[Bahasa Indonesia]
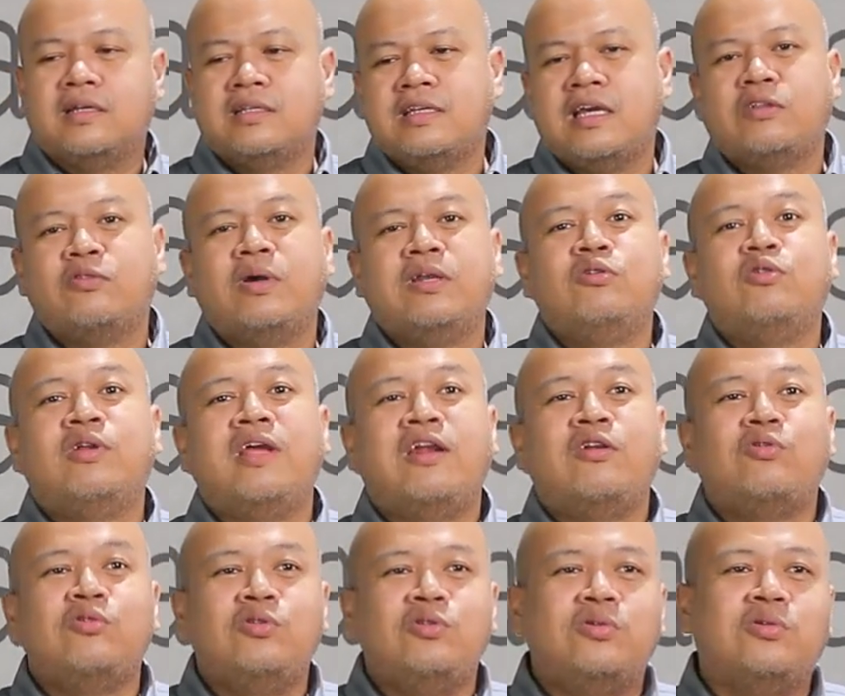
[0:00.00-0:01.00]
kejatuhan durian
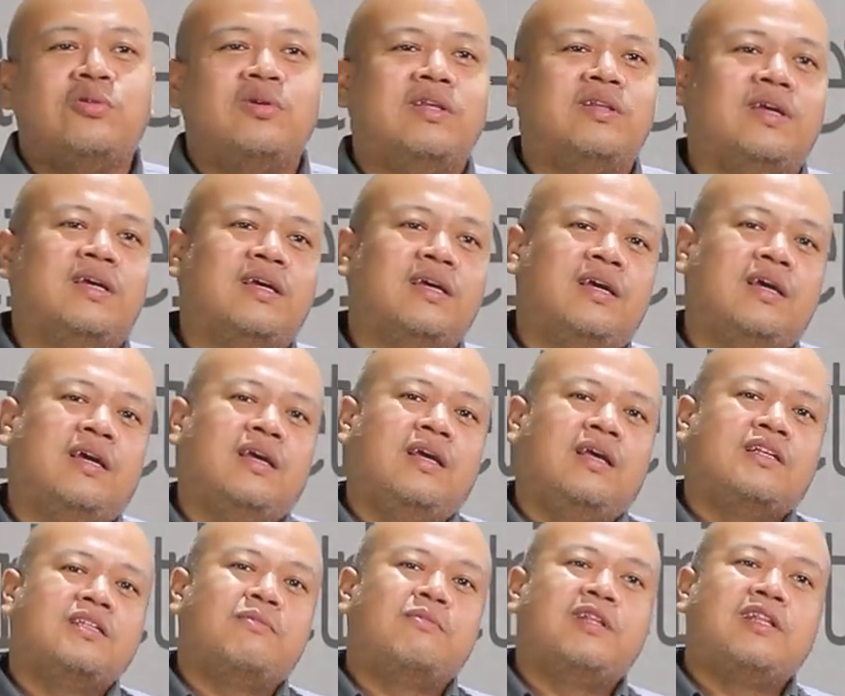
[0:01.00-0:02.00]
runtuh gitu ya.
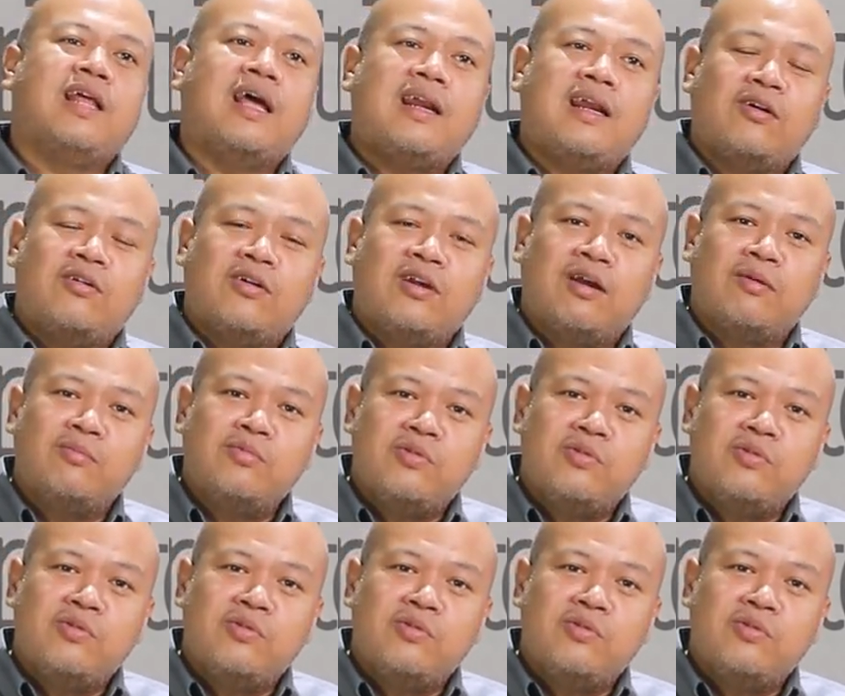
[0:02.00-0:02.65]
Sementara orang